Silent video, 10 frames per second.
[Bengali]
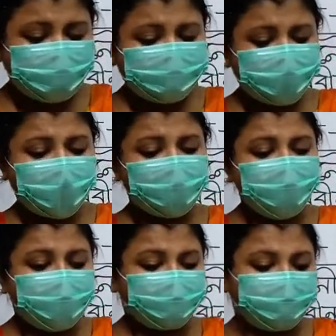তাই
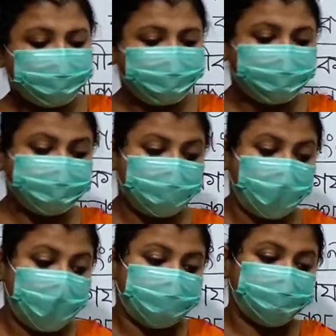কি বলছে
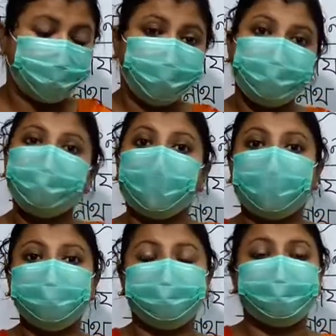যে শুধু
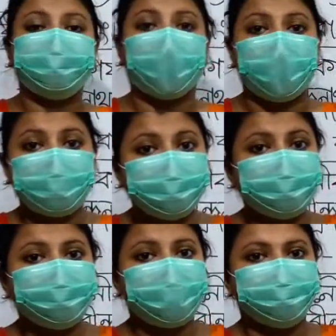একশোটা দাঁড়ই
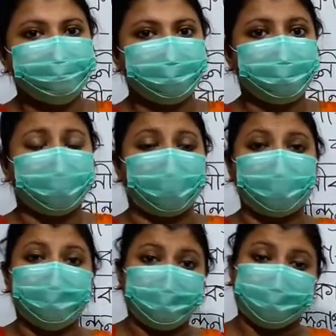তিনি আঁটবেন না
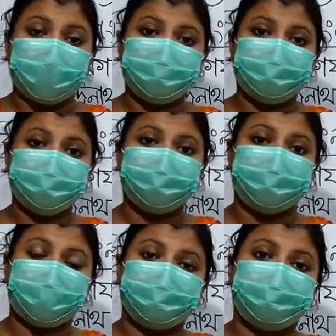তার সাথে
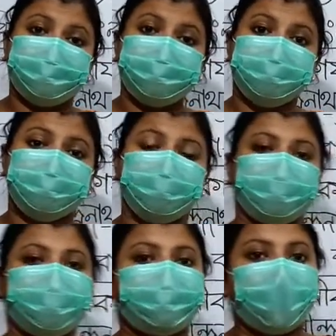চারটে পাঁচটা
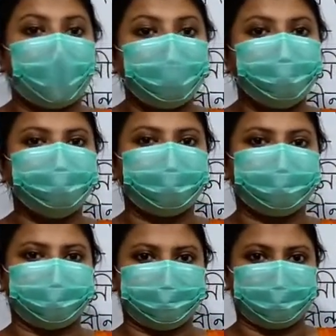ছটা পালও তুলে
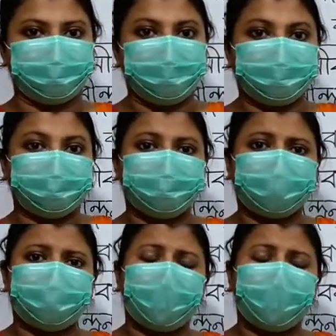দেবেন যাতে